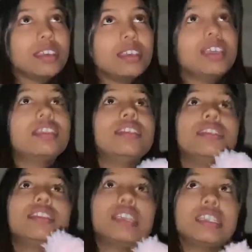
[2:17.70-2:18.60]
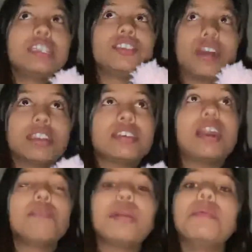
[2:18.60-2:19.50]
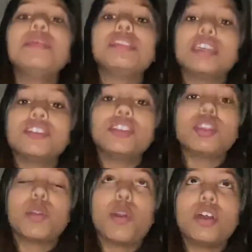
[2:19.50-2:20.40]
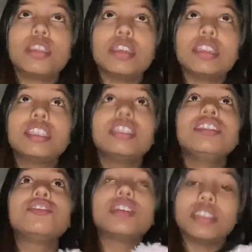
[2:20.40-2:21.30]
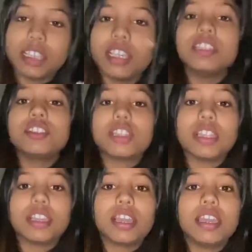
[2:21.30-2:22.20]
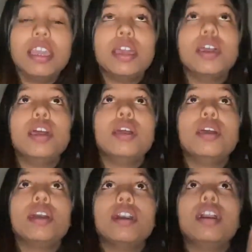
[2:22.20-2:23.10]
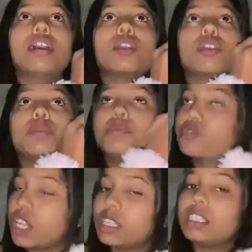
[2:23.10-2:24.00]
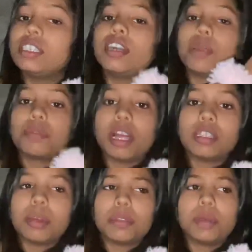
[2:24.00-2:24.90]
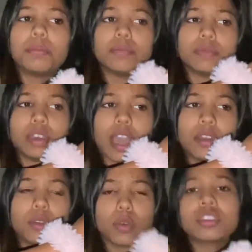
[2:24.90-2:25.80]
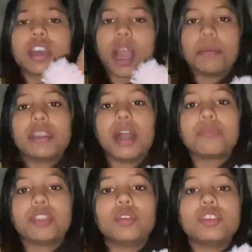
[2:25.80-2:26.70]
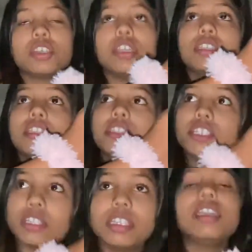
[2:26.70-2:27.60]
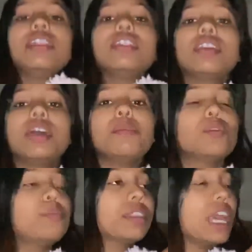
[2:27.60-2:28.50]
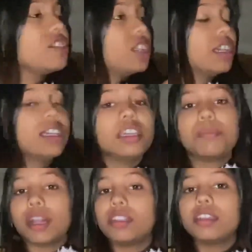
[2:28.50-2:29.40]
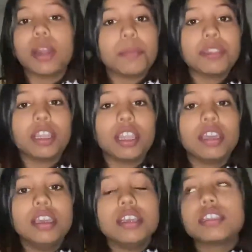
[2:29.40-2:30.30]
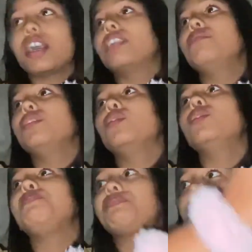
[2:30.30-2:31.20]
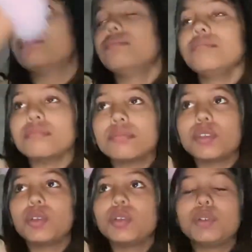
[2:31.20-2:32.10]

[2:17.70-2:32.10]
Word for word: ये दिन तीन से चार साल में हमें मिलते हैं जीने को और इतनी जल्दी ये दिन चले गए क्योंकि पूजा थी घर बनाना था मतलब रोज़ काम ही काम था तो इसलिए इतनी जल्दी ये दिन गए बिल्कुल पता ही नहीं चला कि ये बारह दिन कब निकले सात महीनों तो